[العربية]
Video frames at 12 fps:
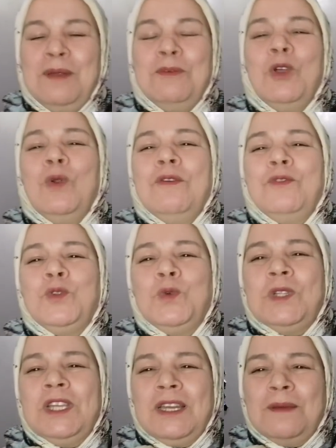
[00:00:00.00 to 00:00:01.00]
نبداو لا
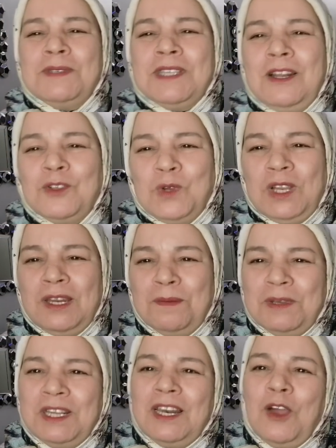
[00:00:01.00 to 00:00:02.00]
فيديو ديالنا بالصلاه على
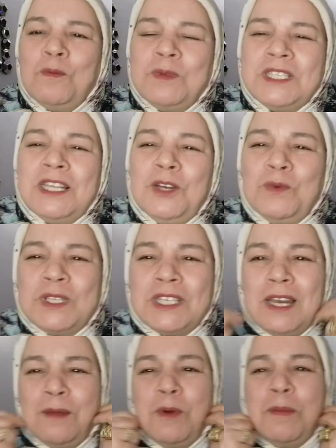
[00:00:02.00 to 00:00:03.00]
النبي اللهم صل
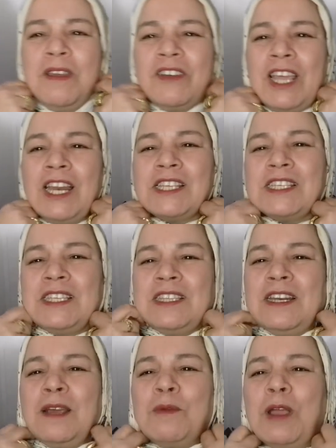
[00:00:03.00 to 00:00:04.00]
وسلم وبارك على
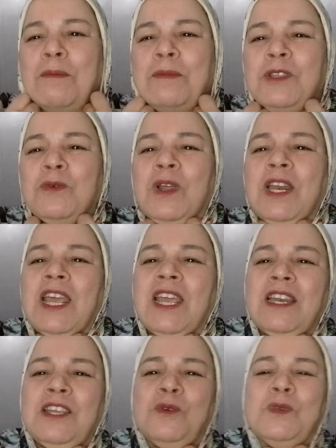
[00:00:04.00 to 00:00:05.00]
سيدنا محمد وعلى
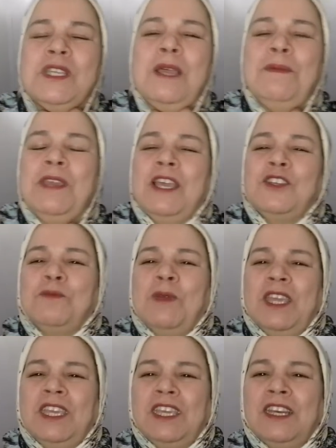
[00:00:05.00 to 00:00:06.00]
اله وصحبه
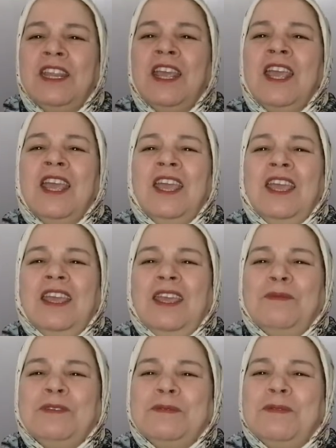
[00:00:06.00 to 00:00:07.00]
اجمعين
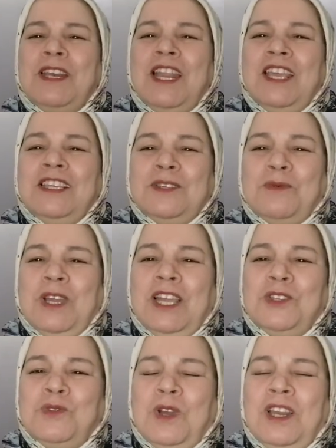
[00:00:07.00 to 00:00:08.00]
آه بسم الله
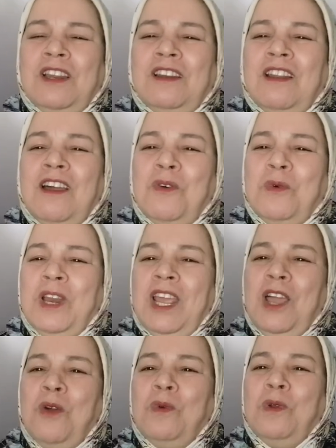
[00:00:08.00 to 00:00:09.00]
توكلت على الله ولا
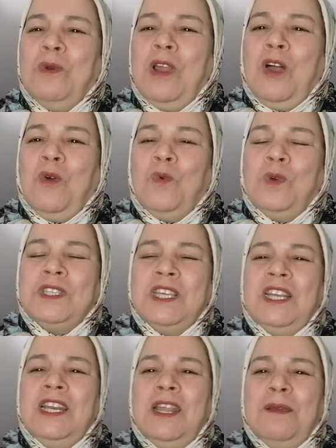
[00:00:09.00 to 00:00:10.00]
حول ولا قوه
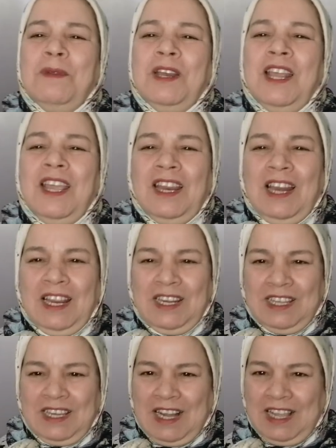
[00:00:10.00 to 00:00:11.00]
الا بالله
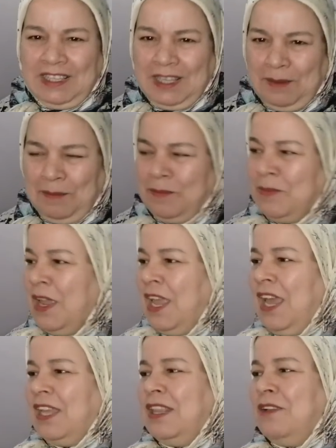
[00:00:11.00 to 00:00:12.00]
العلي العظيم
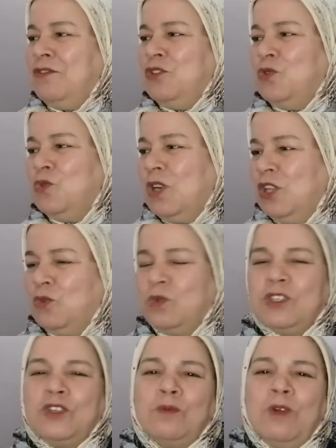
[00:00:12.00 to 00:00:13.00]
هاد لا فيديو
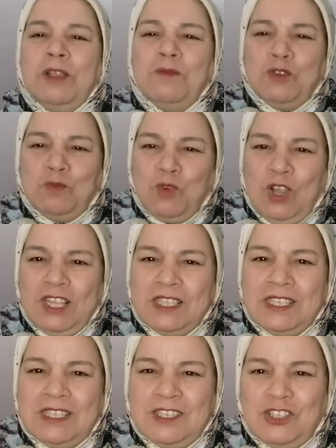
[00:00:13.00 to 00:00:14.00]
غندوز لكم واحد مجموعه
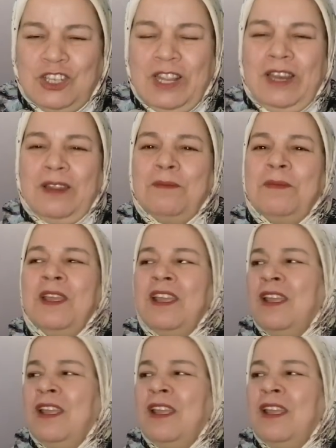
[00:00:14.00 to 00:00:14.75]
جلالب